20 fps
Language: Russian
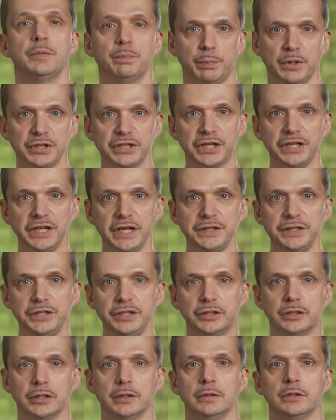
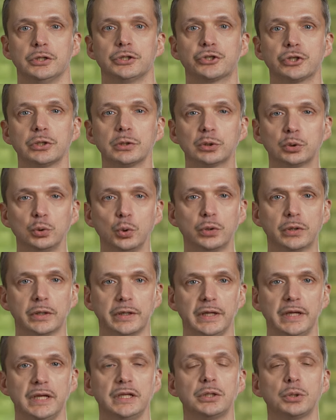Панкреатит, желтуха
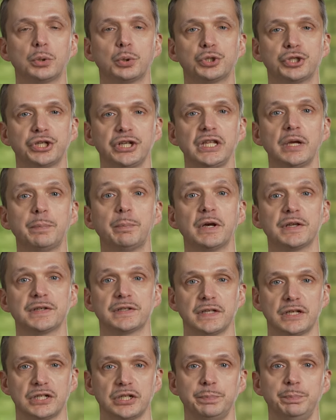и нарушение
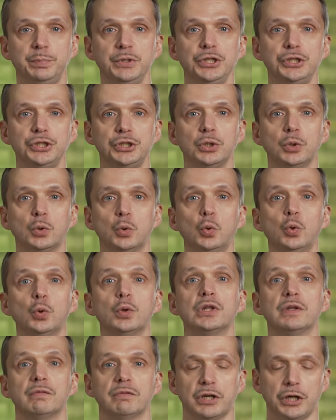пассажа пищи у
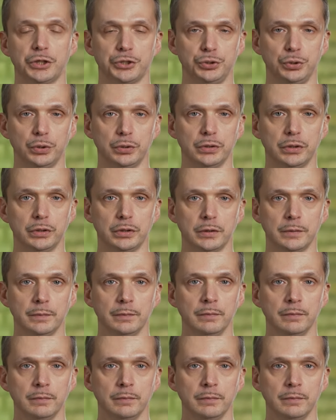новорожденных.